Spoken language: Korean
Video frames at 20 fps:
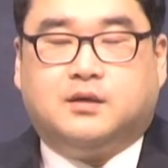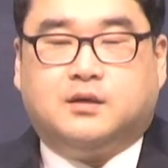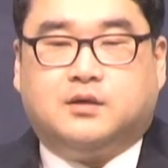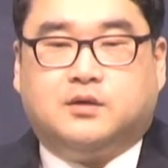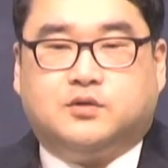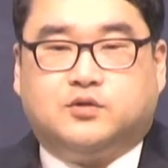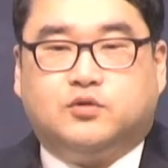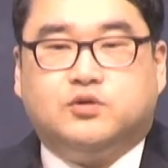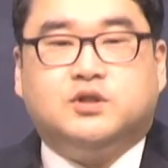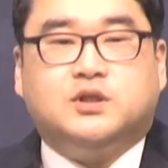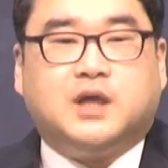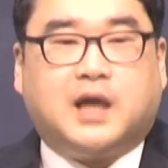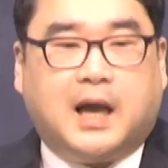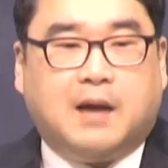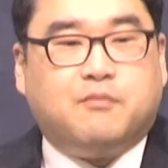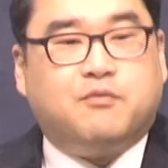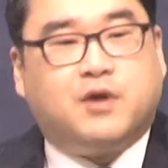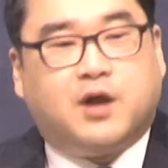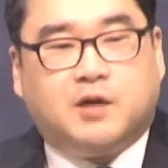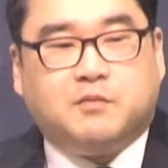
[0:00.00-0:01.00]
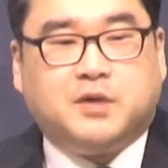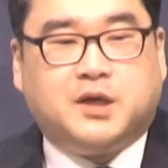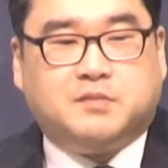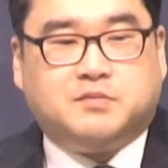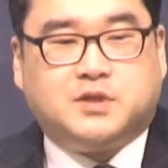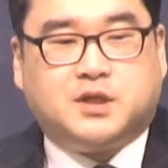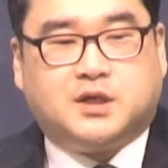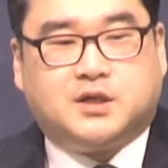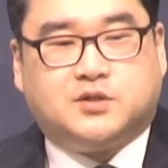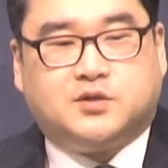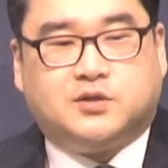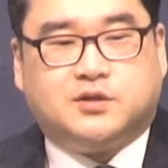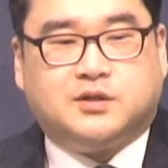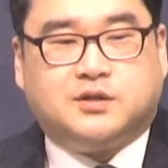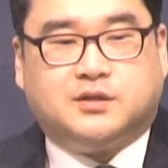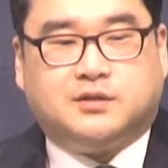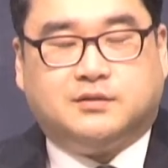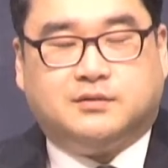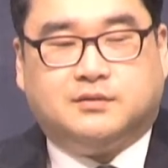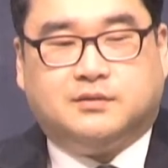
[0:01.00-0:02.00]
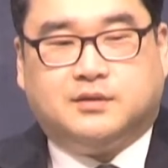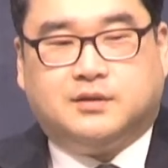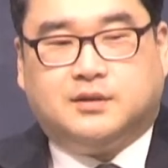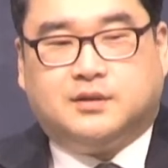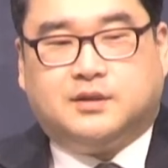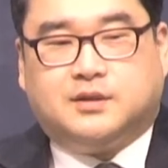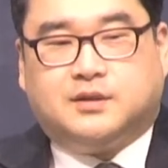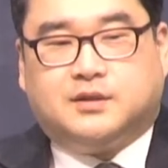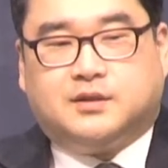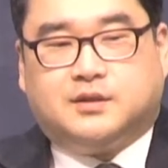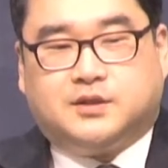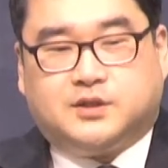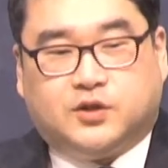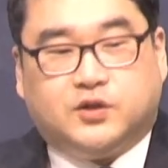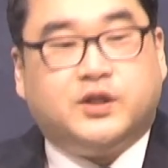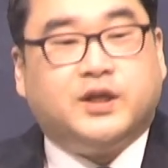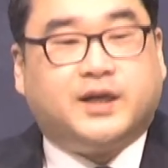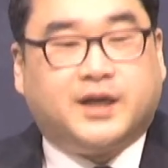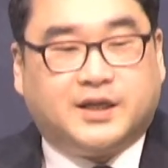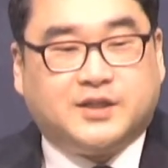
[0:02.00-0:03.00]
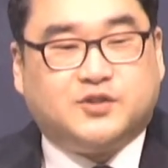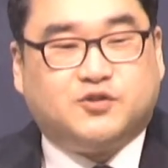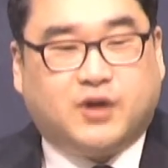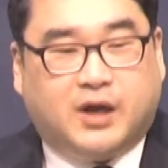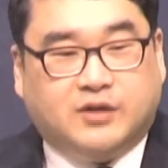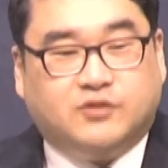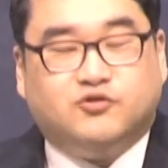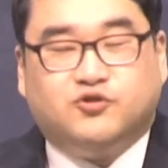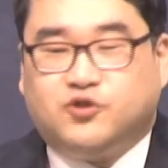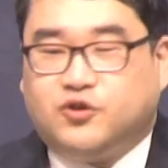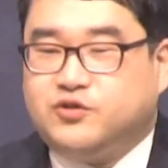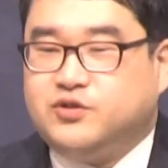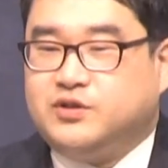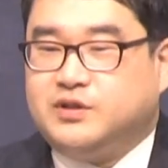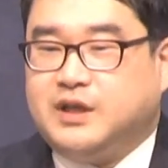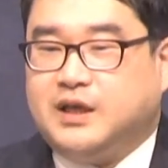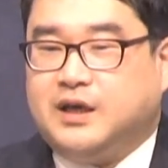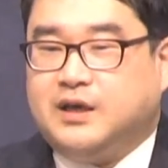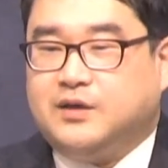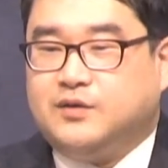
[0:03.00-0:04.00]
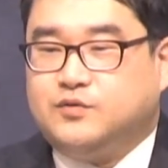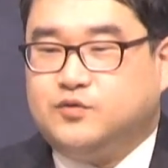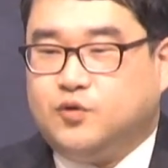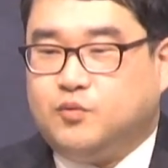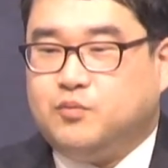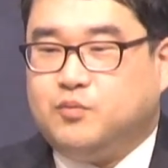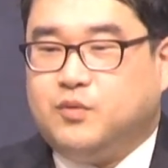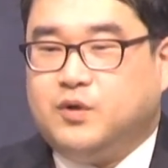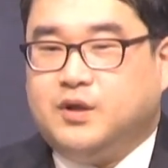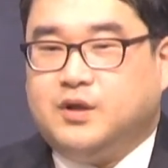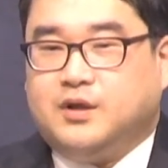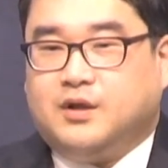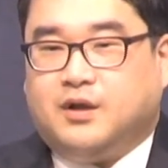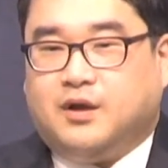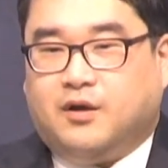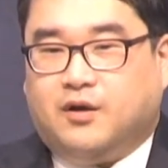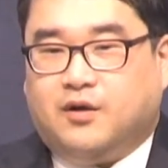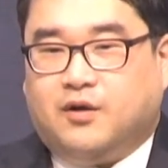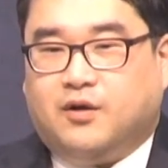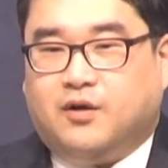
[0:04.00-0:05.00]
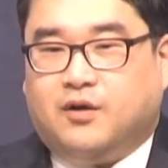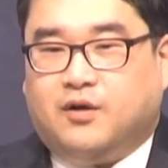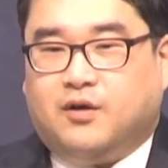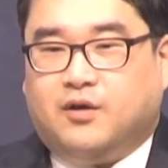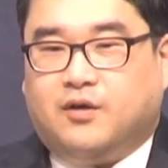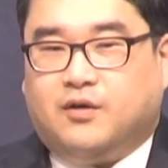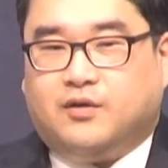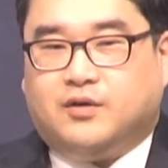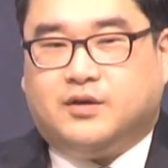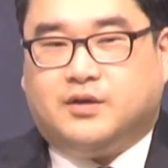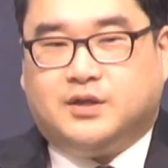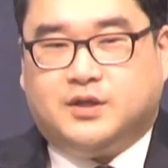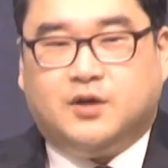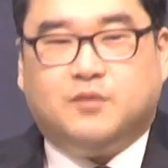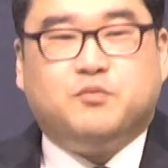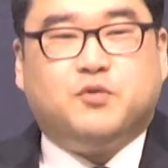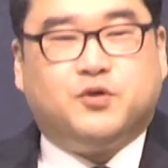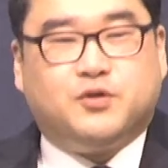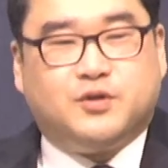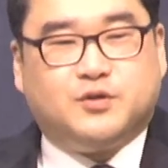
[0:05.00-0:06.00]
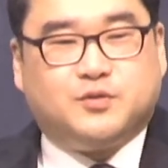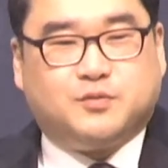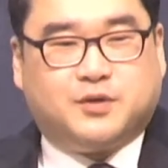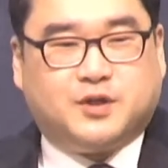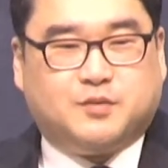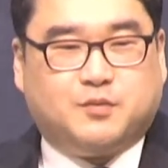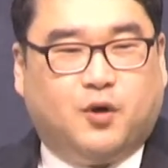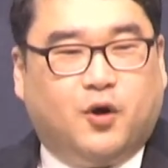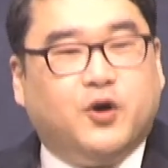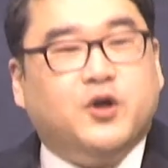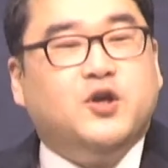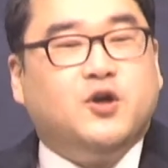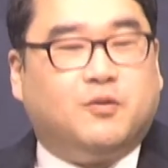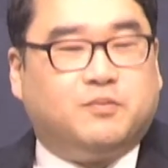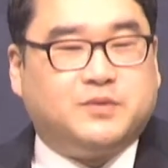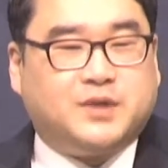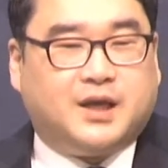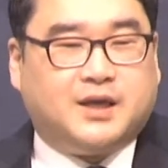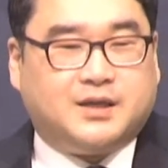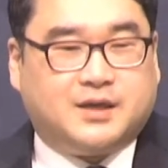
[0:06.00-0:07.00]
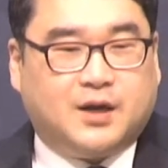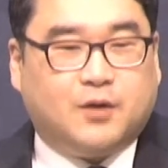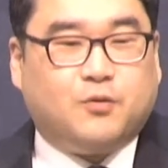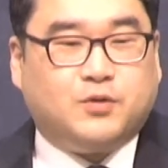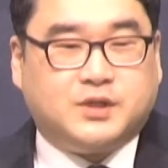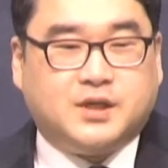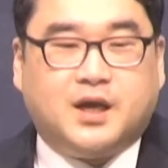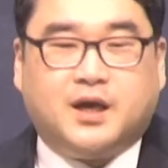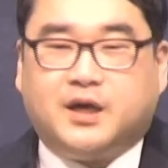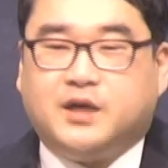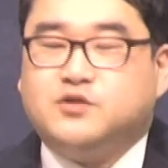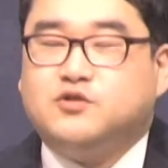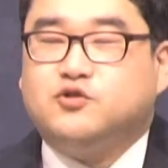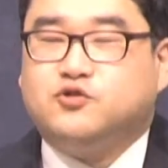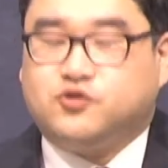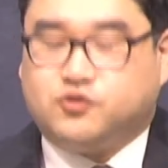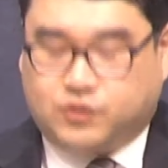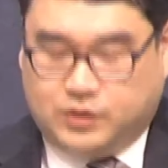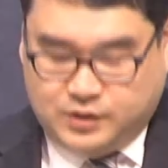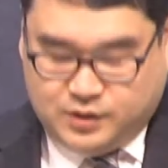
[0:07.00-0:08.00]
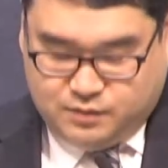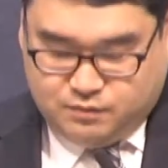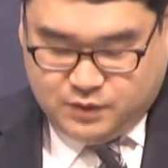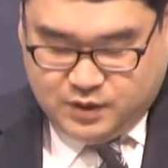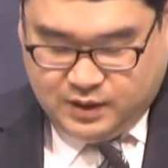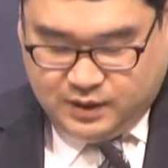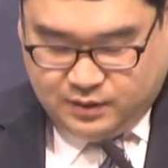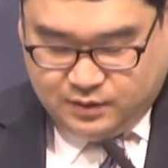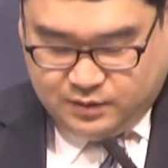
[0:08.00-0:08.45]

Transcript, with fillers: 솔직히 아브라함의 입장에서는 여태까지도 안 주셨는데 좀 이런 표현을 좀 그렇지만 어이없다라고 생각했을 수도 있습니다.